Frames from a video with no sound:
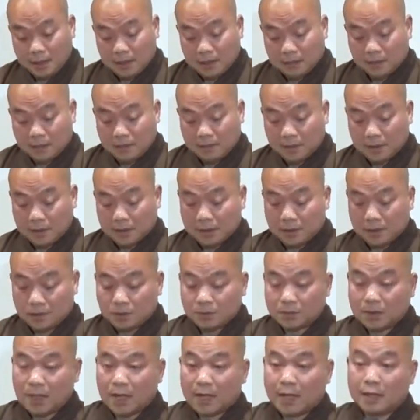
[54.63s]
thưa quý vị
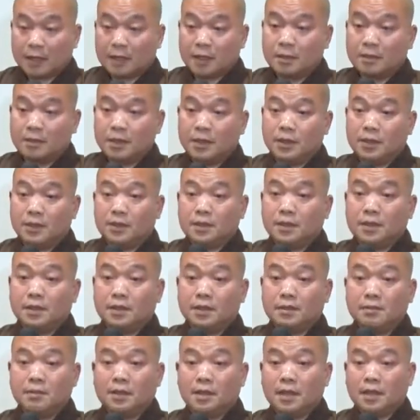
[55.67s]
chúng ta tìm hiểu
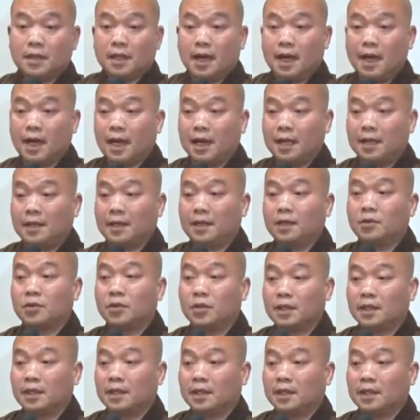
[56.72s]
tới 12 nhân
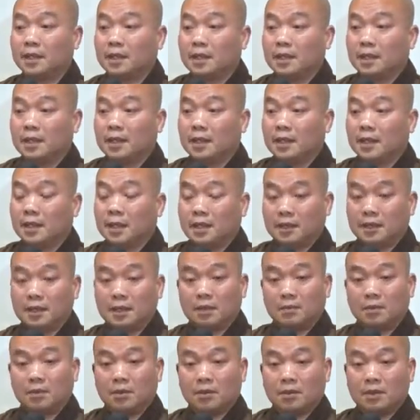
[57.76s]
duyên tức
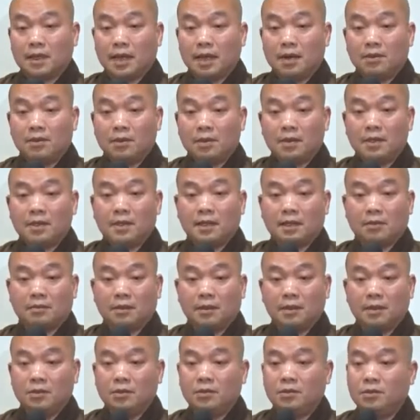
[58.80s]
là một giáo lý
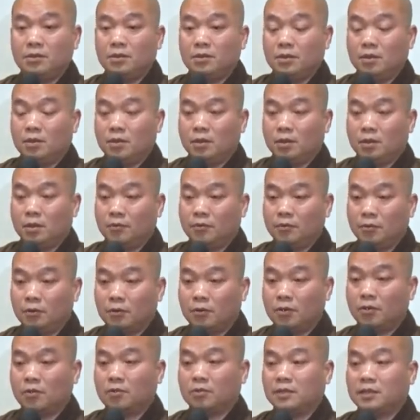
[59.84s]
trọng yếu
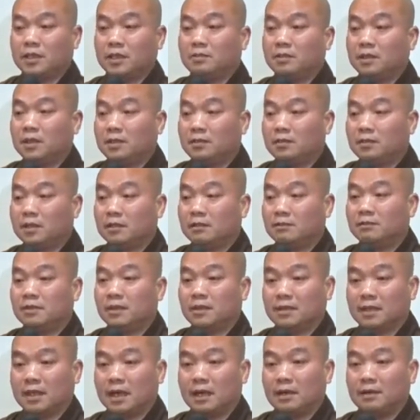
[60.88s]
vô cùng trọng yếu trong
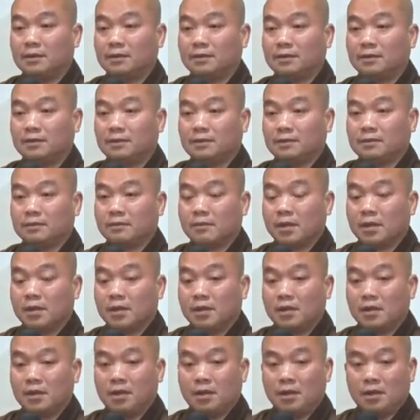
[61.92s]
Phật giáo
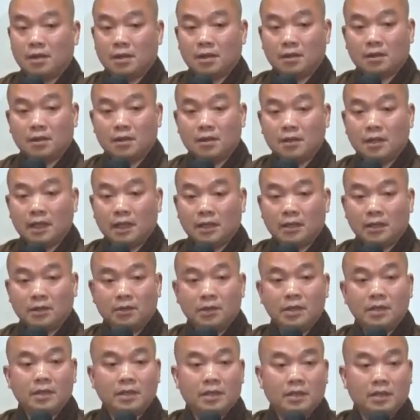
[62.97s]
nó có tính năng quyết